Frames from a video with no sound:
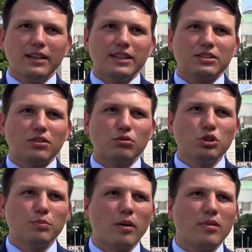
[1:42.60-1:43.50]
Jest to
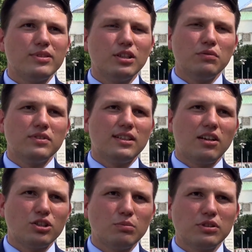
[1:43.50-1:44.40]
duży problem zarówno dla
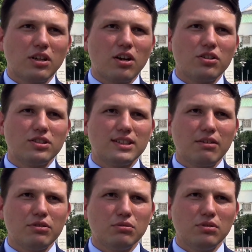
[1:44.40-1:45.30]
osób, które
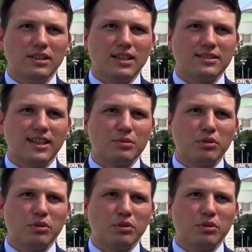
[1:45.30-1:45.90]
korzystały z ulgi na start,